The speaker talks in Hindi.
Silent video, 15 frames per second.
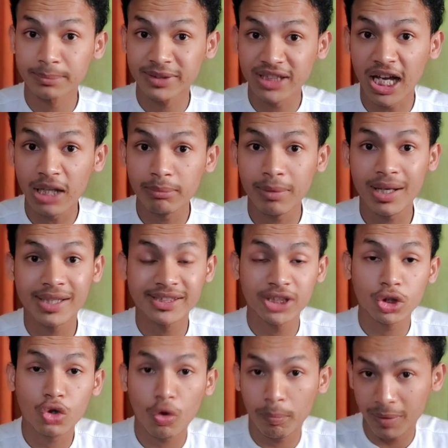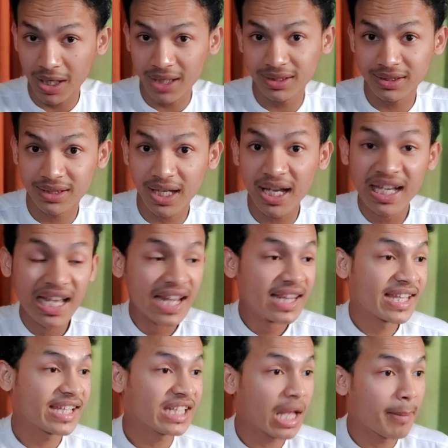रमजान में रिजिक को बढ़ा देता है
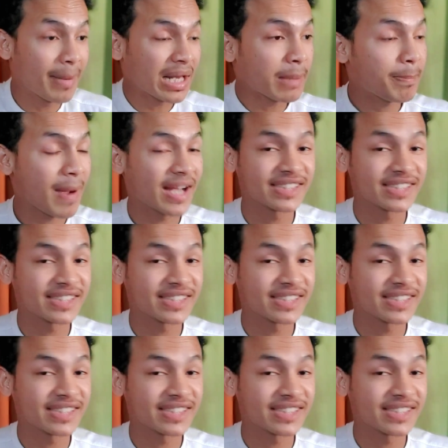लेकिन हमारे